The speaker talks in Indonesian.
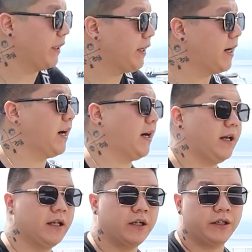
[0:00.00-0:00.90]
Penida.
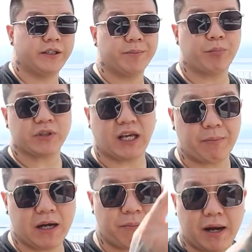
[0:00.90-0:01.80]
Dijemput
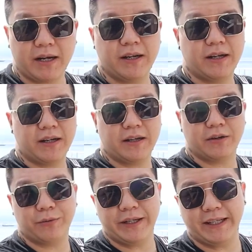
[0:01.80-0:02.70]
sama Made
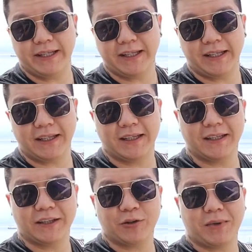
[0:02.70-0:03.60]
Widi.
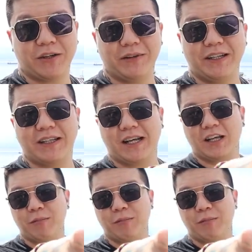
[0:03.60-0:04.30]
Itu Made Widinya